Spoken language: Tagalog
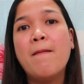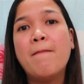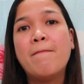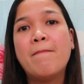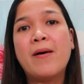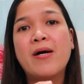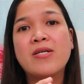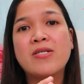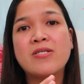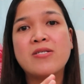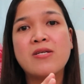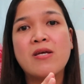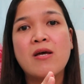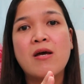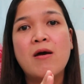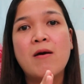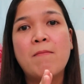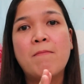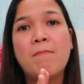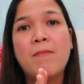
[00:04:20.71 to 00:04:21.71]
mas
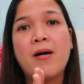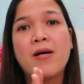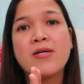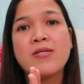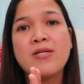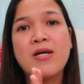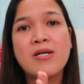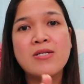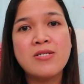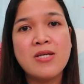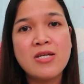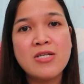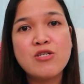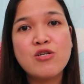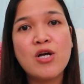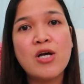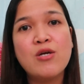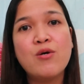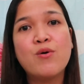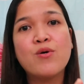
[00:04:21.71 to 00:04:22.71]
mag-success
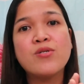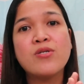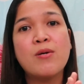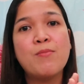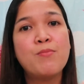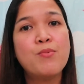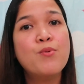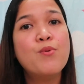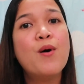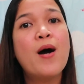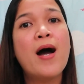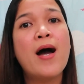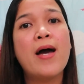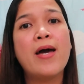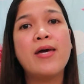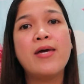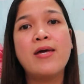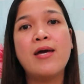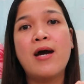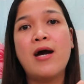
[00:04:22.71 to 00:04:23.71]
kayo sa
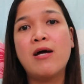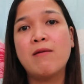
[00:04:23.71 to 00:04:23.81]
buhay